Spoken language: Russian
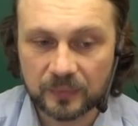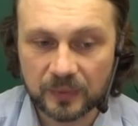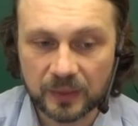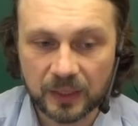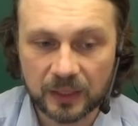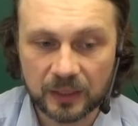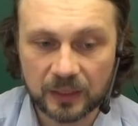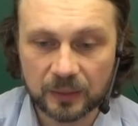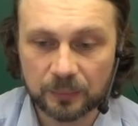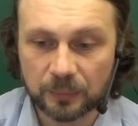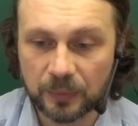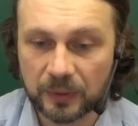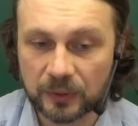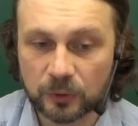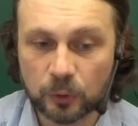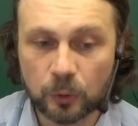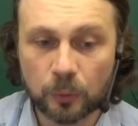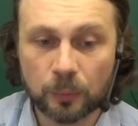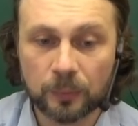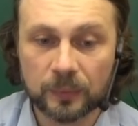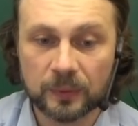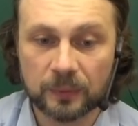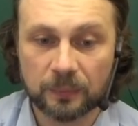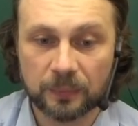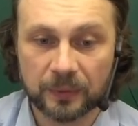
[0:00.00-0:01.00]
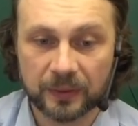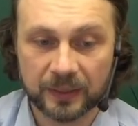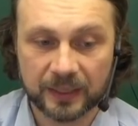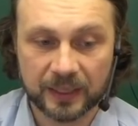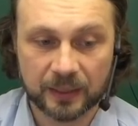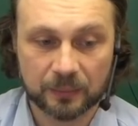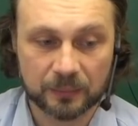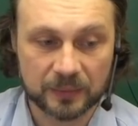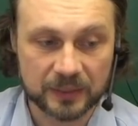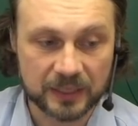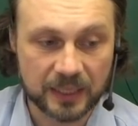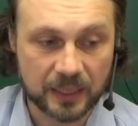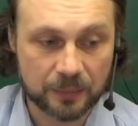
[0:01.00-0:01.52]
а, подробно
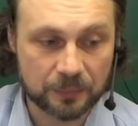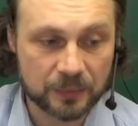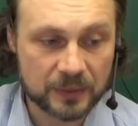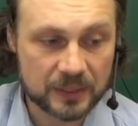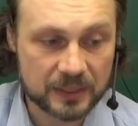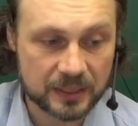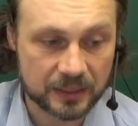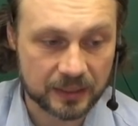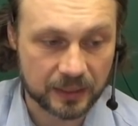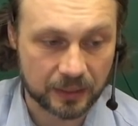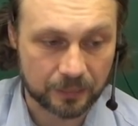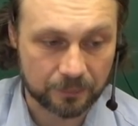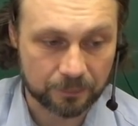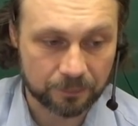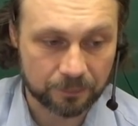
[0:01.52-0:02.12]
программа не описана,